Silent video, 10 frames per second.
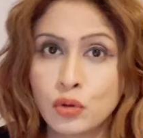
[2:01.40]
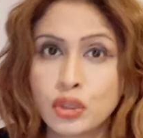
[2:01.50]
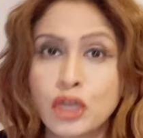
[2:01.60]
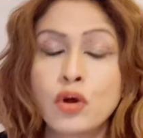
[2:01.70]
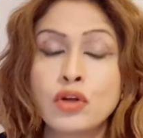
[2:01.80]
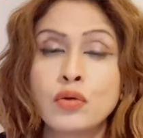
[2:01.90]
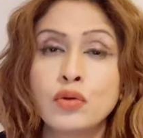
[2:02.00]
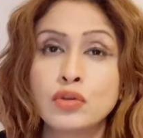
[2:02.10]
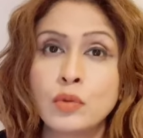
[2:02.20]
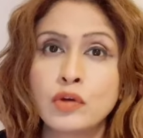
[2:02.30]
होते कौन
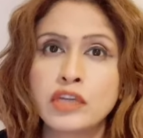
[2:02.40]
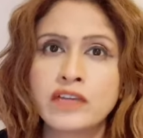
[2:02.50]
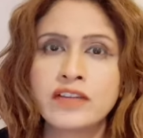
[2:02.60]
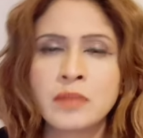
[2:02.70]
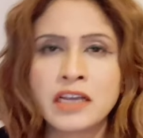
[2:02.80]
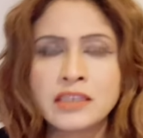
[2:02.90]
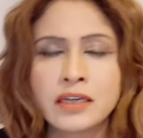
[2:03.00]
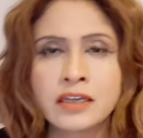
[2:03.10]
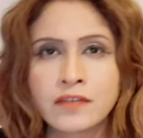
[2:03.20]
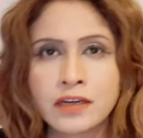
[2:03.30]
हो तुम लोग ये वाली बात
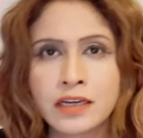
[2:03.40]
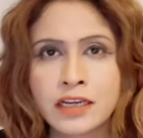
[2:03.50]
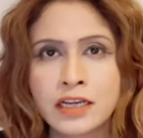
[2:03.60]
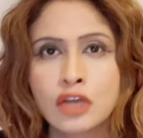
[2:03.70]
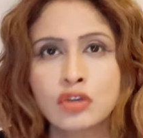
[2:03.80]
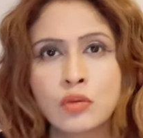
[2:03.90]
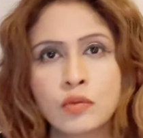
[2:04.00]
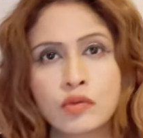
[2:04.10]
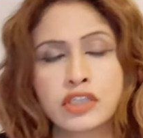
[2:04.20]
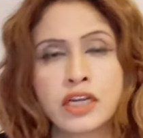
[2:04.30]
करने वाले
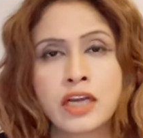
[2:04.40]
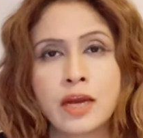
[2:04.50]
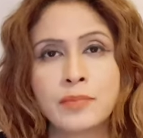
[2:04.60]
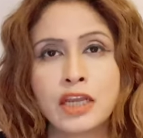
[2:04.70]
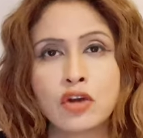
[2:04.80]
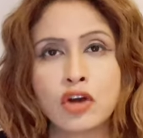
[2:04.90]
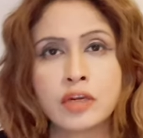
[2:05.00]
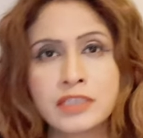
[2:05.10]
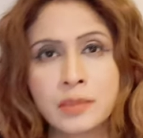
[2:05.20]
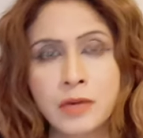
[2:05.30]
तुम लोगों से ना अपनी
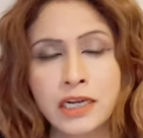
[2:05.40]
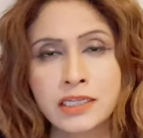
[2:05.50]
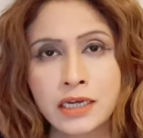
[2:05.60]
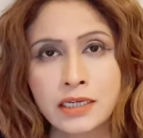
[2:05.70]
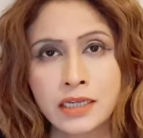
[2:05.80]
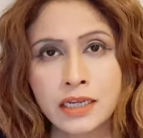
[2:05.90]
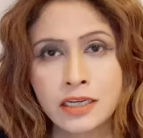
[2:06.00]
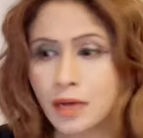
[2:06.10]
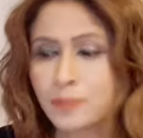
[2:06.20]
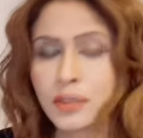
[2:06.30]
इकॉनमी संभाली जा रही
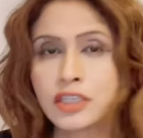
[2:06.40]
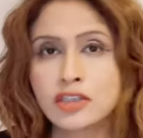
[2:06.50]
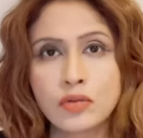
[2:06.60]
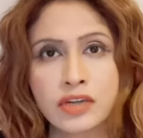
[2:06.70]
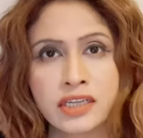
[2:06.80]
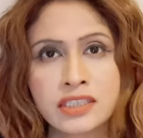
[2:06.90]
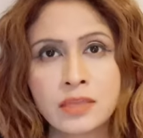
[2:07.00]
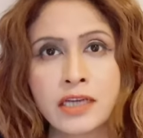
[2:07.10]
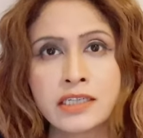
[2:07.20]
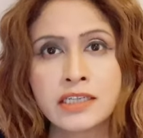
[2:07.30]
है ना अपनी सिक्योरिटी
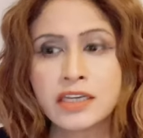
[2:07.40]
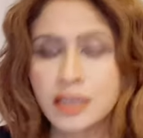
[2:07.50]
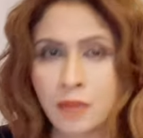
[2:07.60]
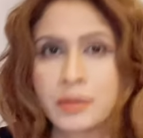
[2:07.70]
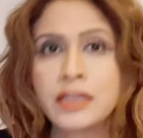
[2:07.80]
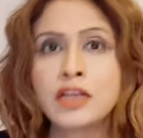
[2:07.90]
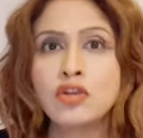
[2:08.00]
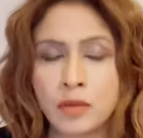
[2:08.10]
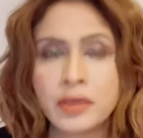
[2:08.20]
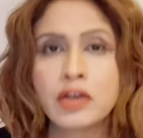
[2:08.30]
संभाली जा रही है हमें दे
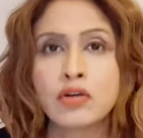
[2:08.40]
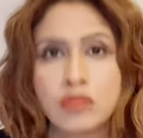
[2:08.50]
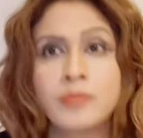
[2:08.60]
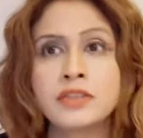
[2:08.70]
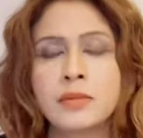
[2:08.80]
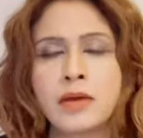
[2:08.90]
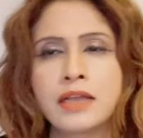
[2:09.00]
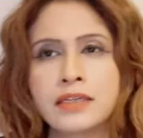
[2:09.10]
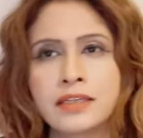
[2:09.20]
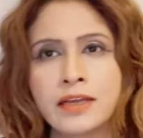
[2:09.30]
दो हमें कहो हम
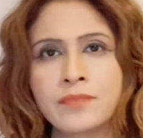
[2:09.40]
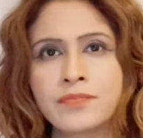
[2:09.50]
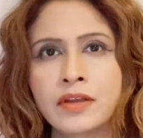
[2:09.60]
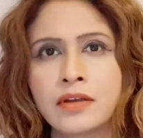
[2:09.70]
संभाल देते हैं